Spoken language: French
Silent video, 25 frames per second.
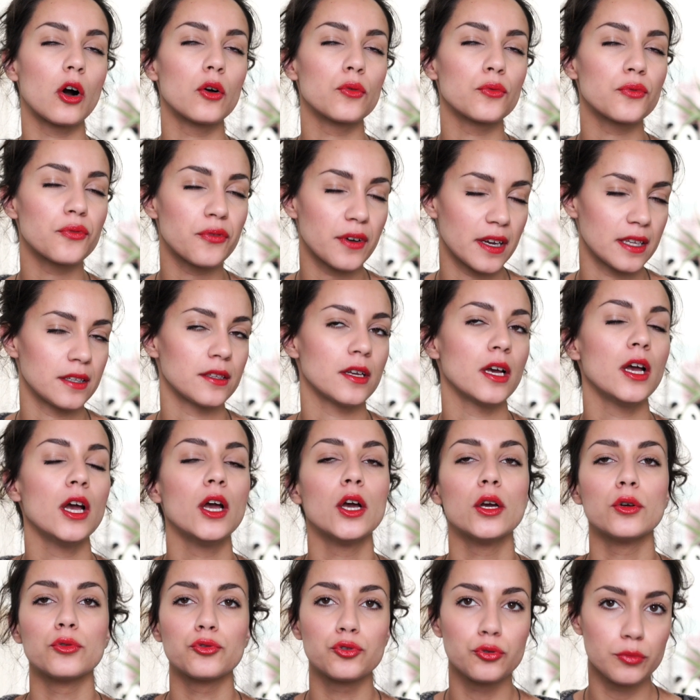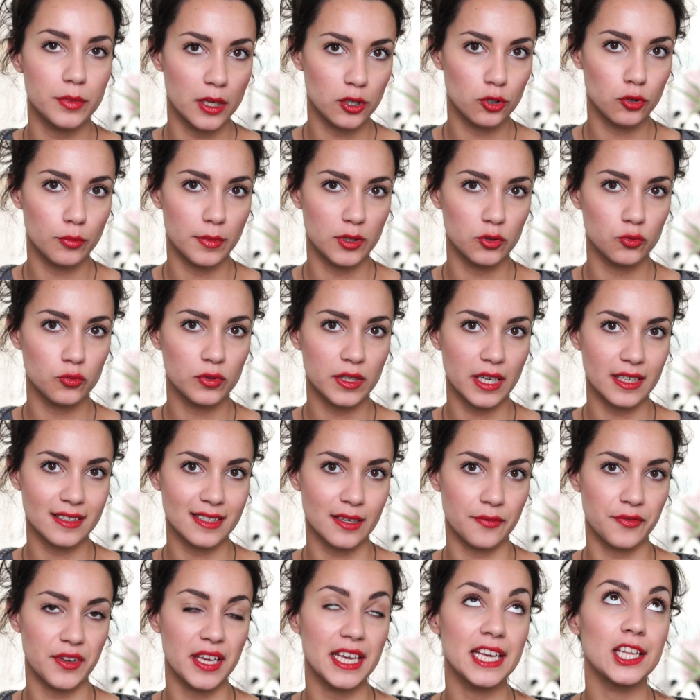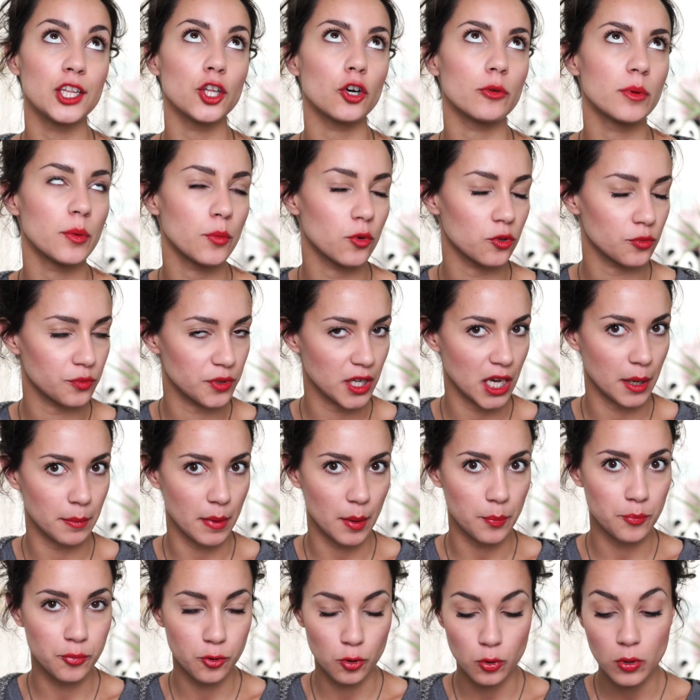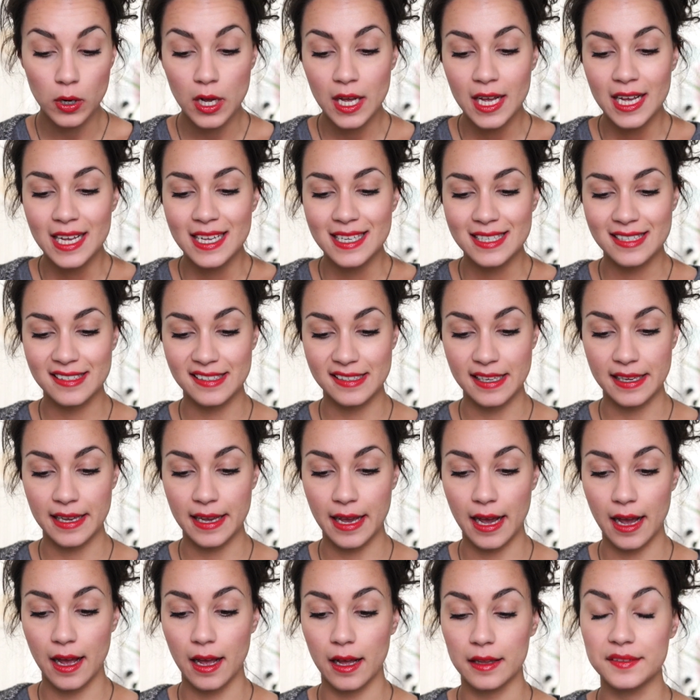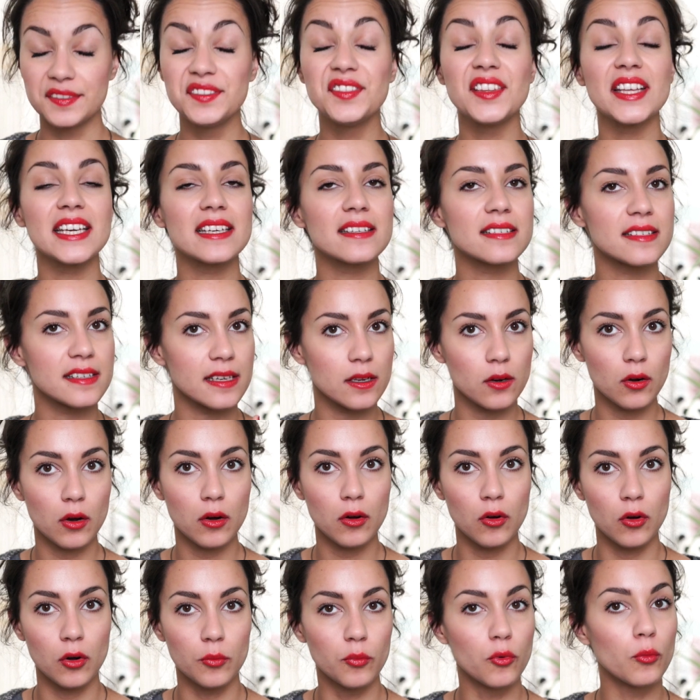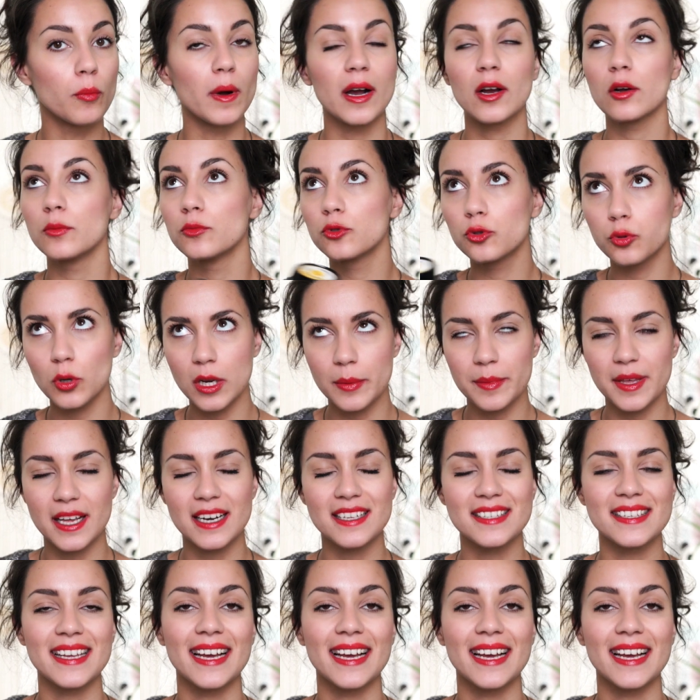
grande fan du miel de manuka. Ça fait énormément de bien à ma peau. C'est un excellent, euh, bon bah comme tous les miels,